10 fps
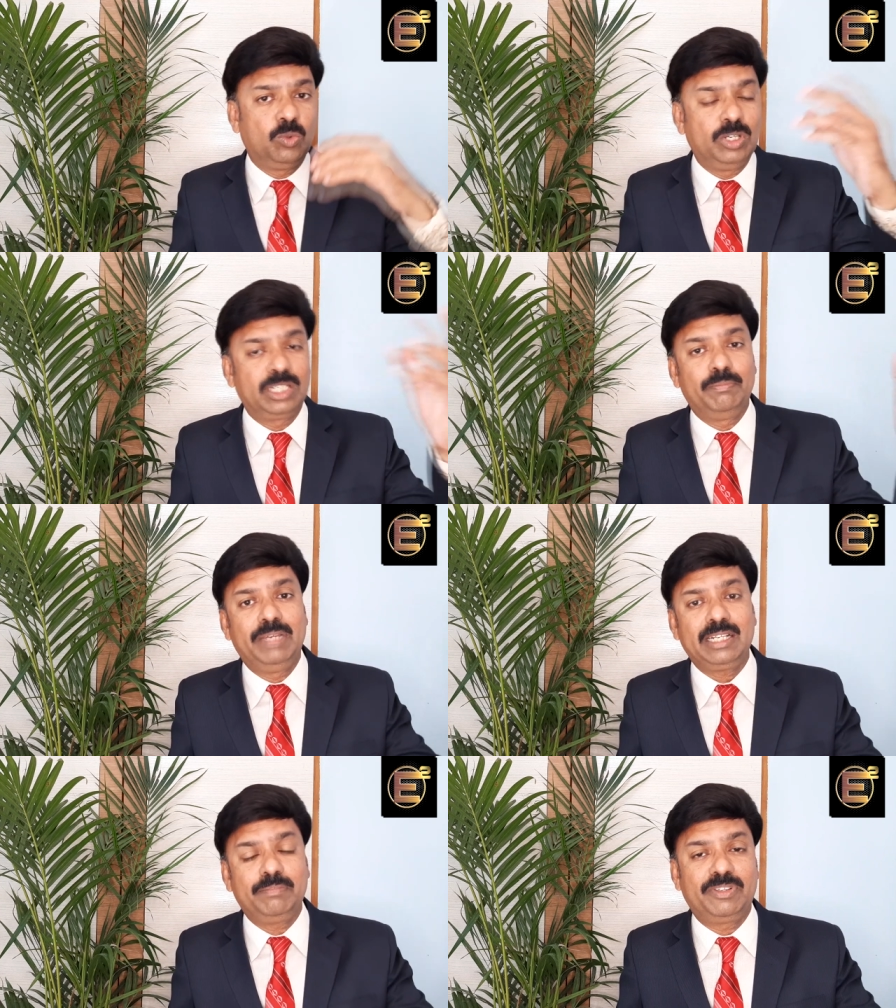உங்களுக்கு
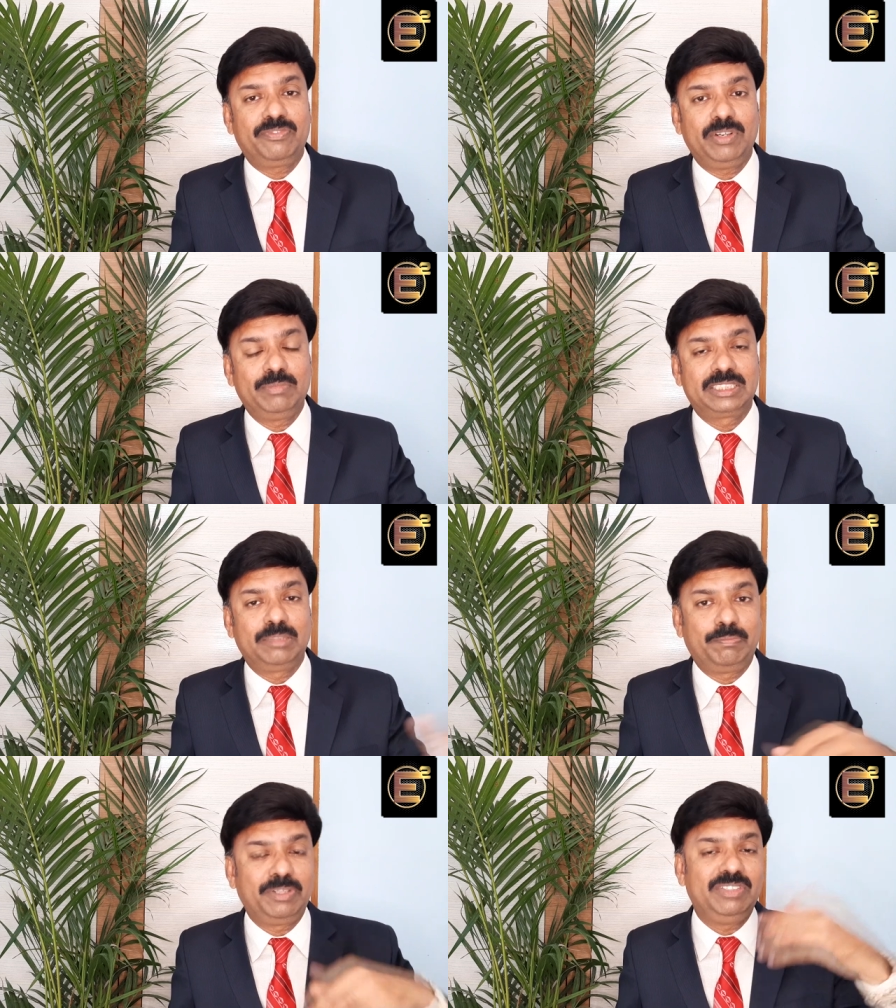பேக்
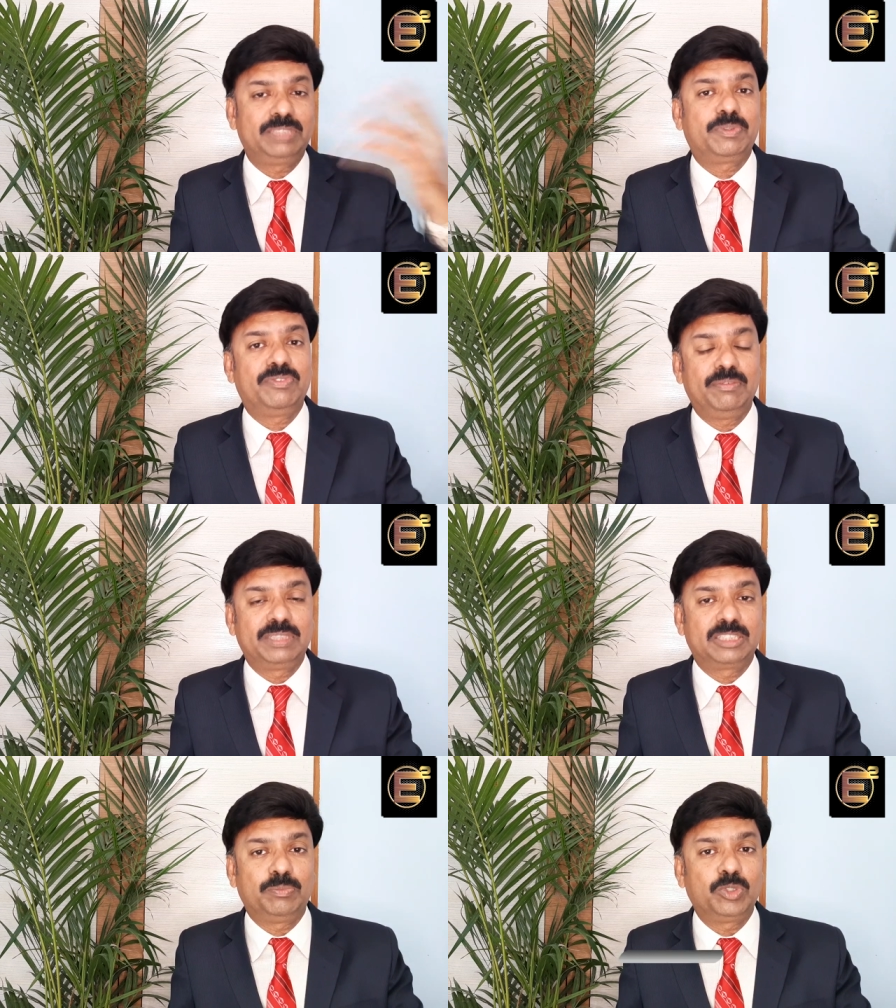பெர்ஃபார்மன்ஸை ப்ரீவியஸ்
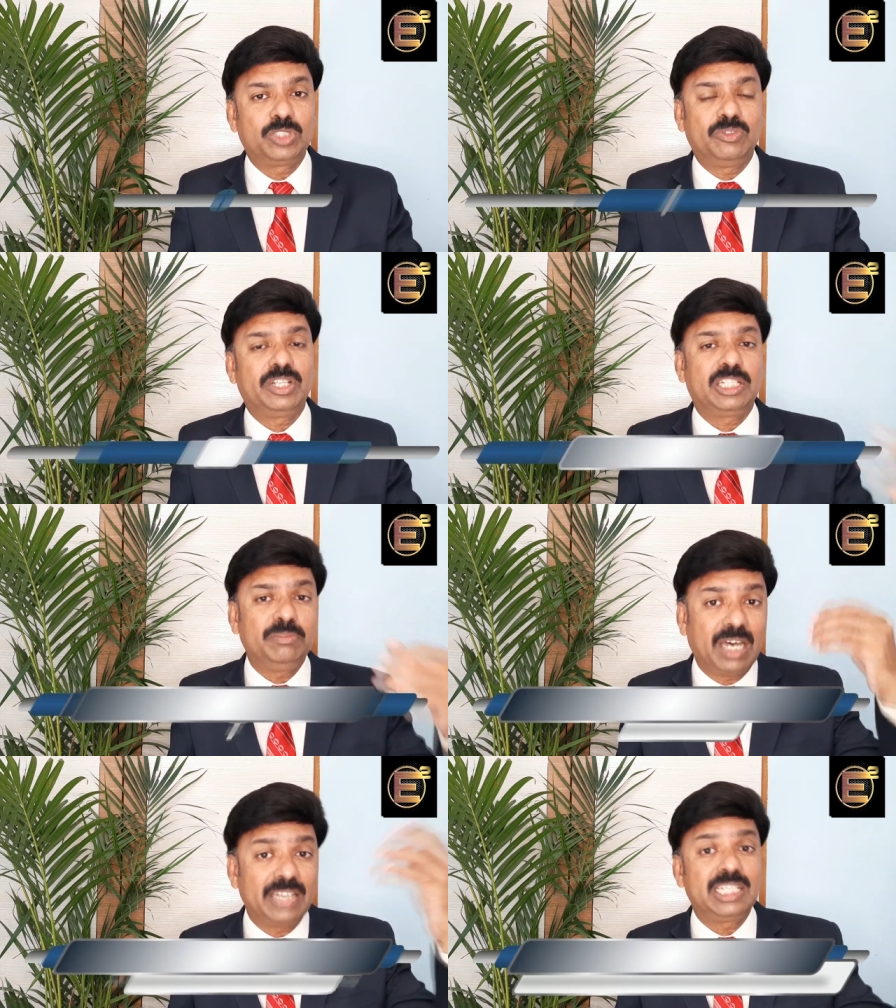பெர்ஃபார்மன்ஸை பொறுத்த
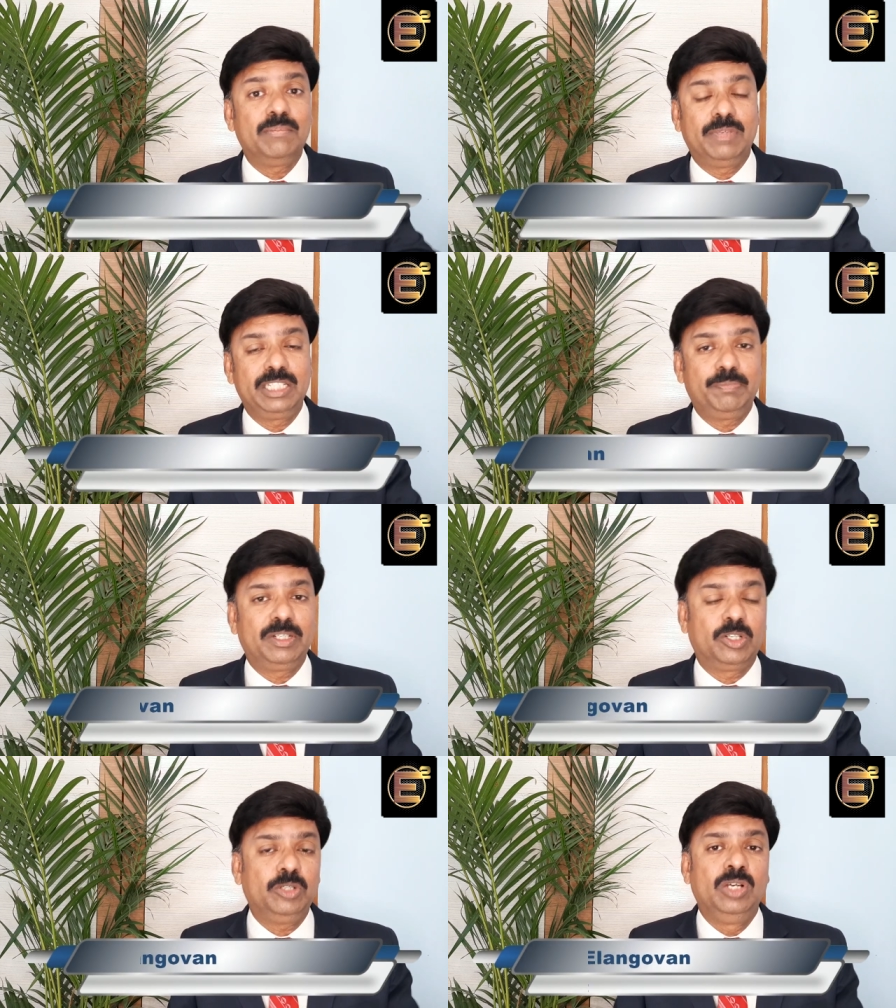வரைக்கும் அதிக
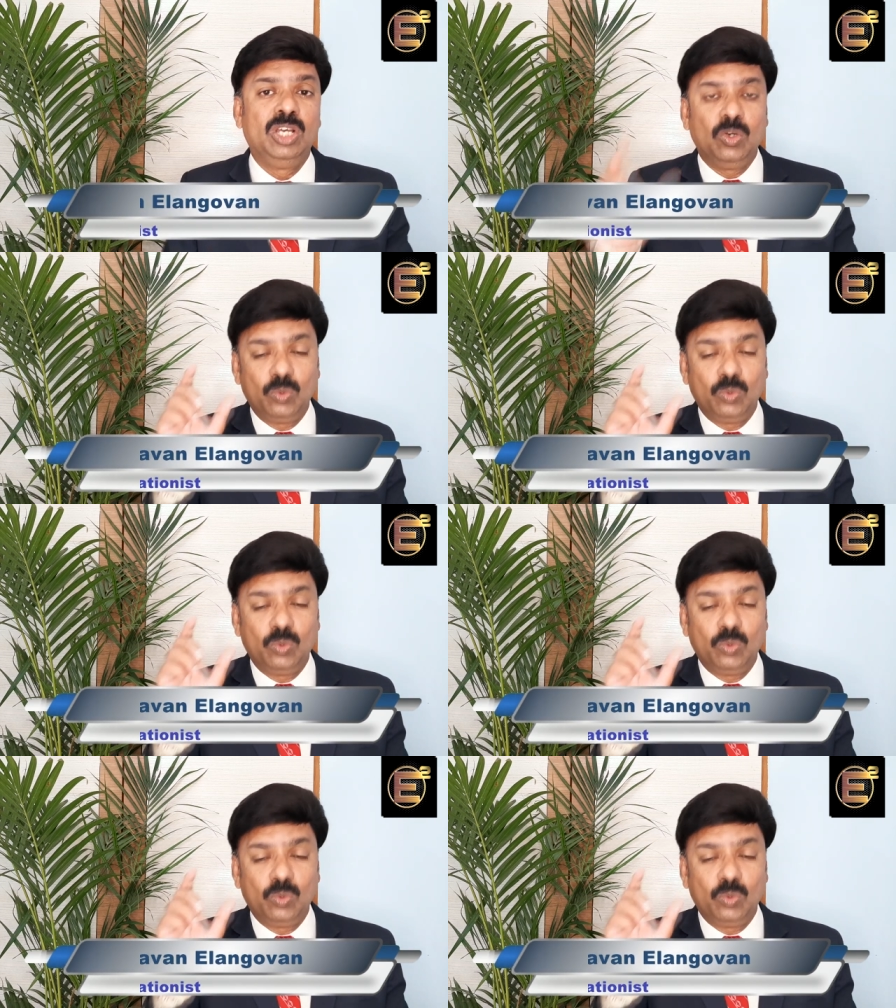மதிப்பெண்களும்